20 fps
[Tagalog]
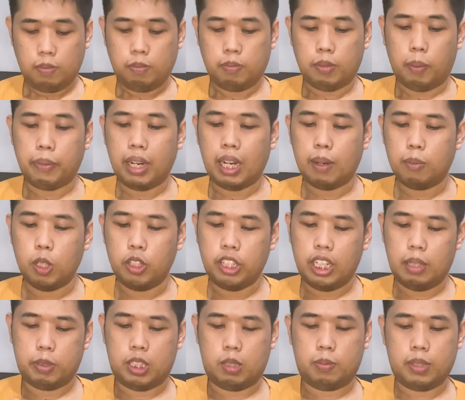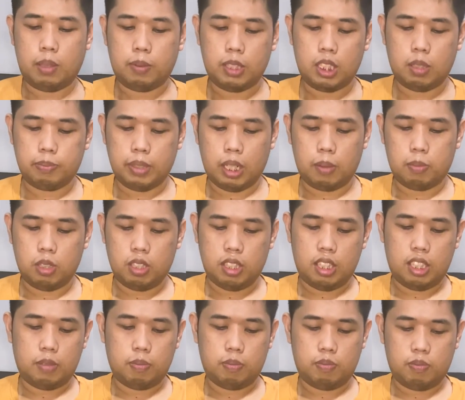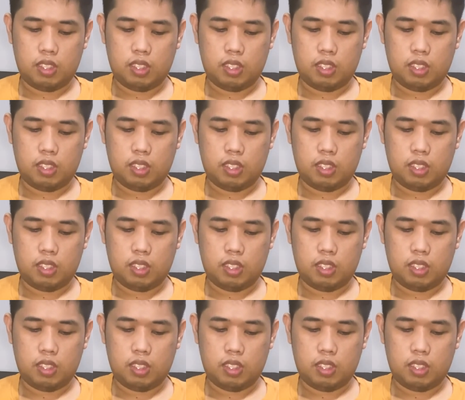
Mabubble wrap. Marami siyang bubble wrap.